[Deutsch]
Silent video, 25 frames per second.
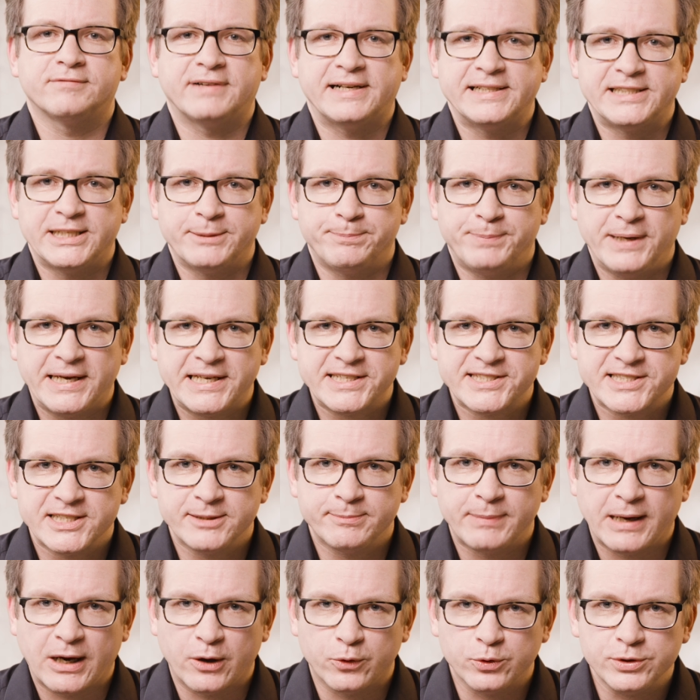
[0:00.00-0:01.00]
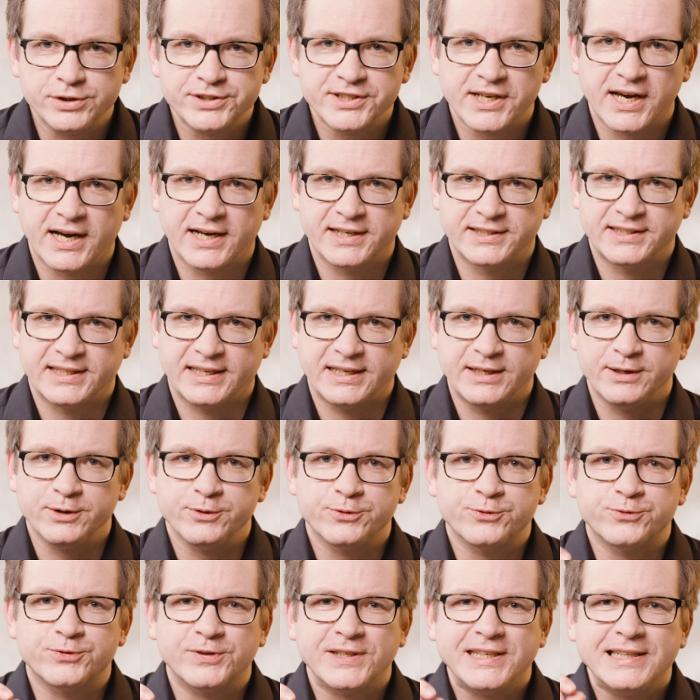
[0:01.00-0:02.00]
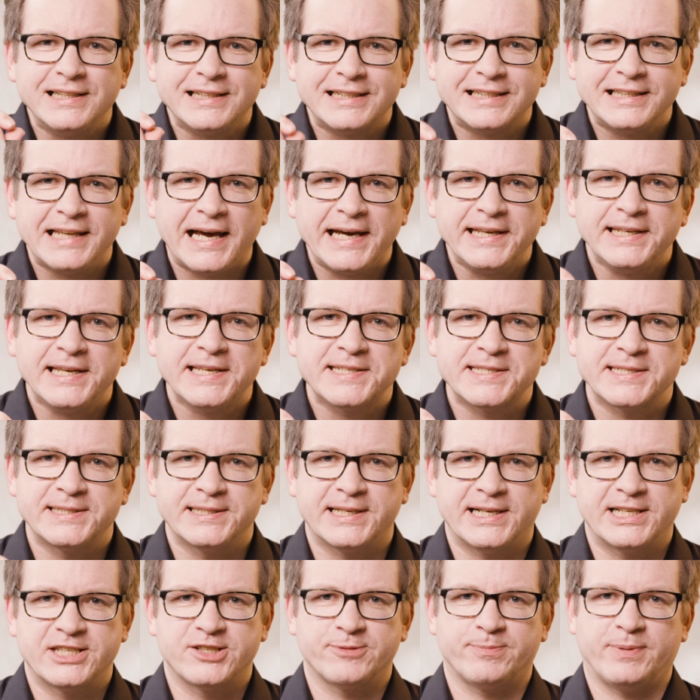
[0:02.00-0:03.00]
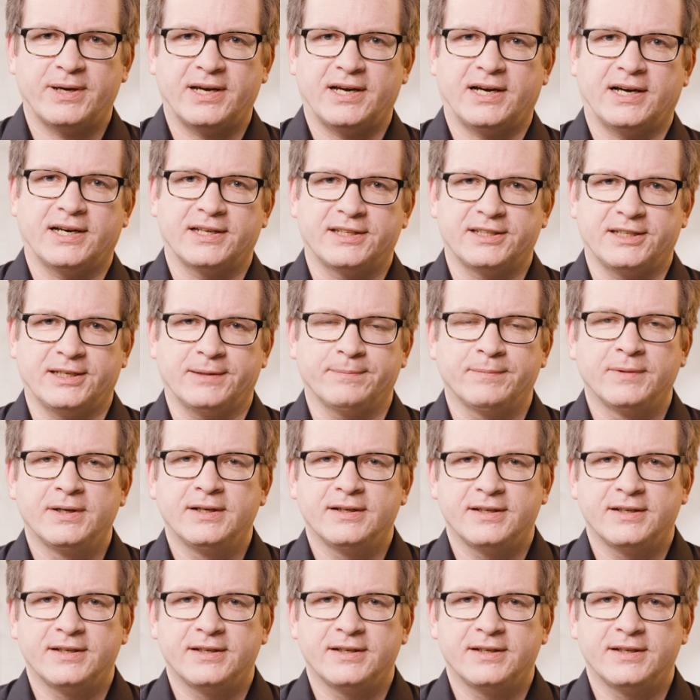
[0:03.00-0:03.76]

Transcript: Weil die Pixel bei Ultra HD viel kleiner sind als bei HD.